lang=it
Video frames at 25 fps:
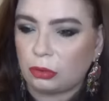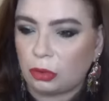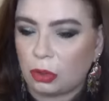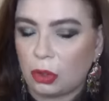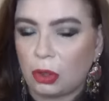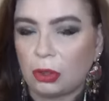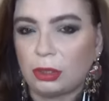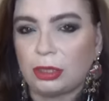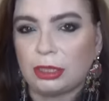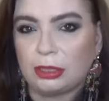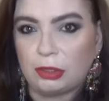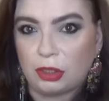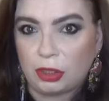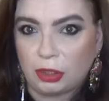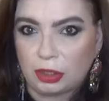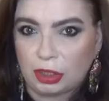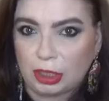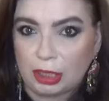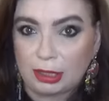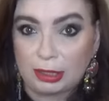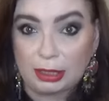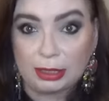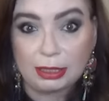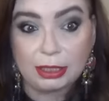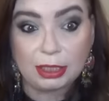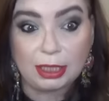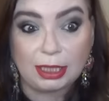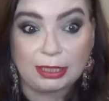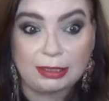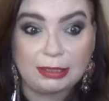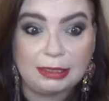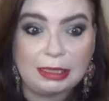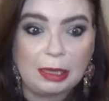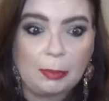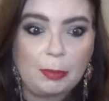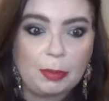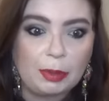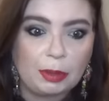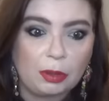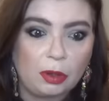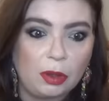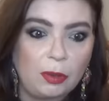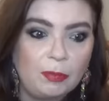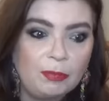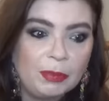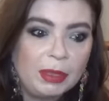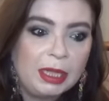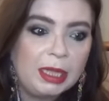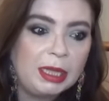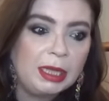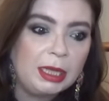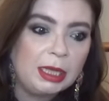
tonici eccetera eccetera, però